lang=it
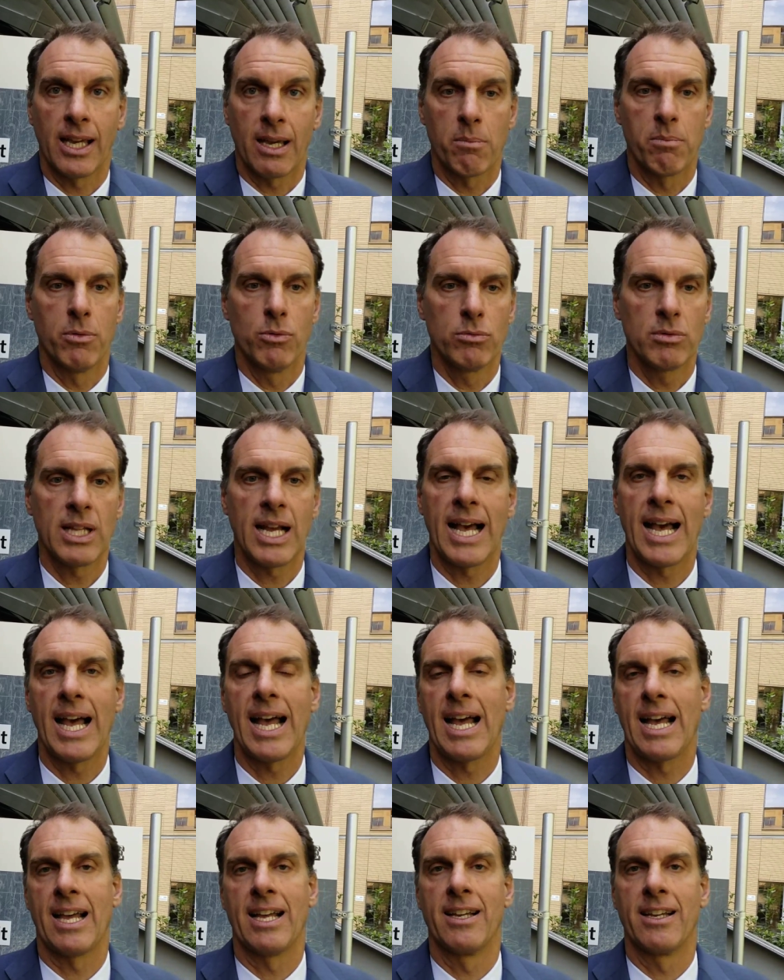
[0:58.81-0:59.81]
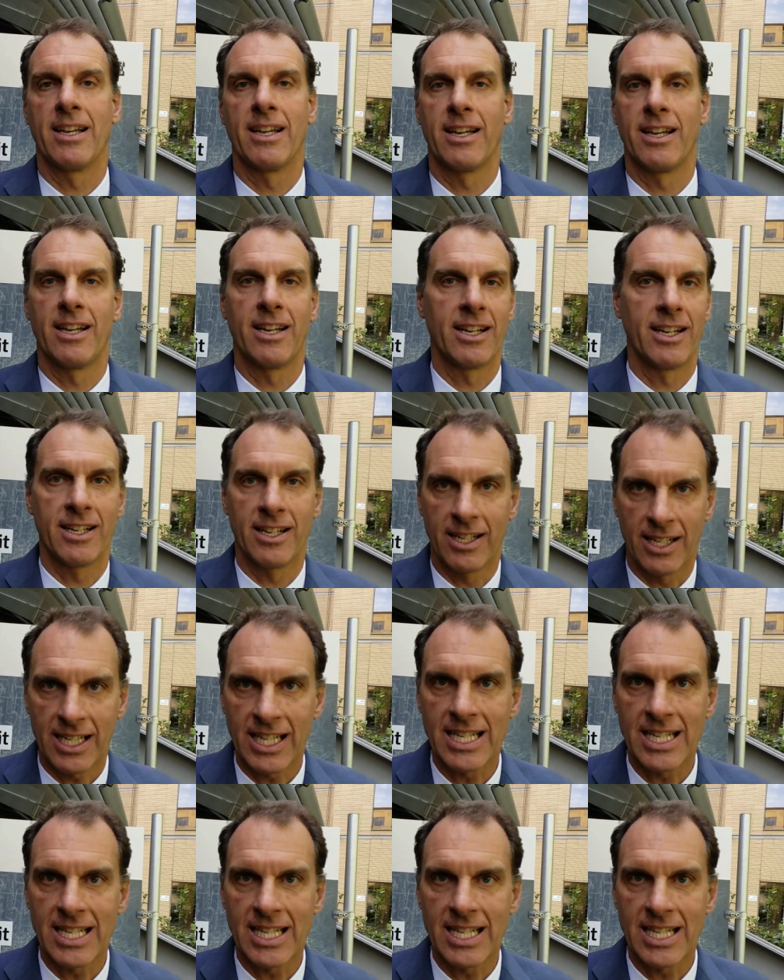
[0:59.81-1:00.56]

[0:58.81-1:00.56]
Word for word: che punta a eh,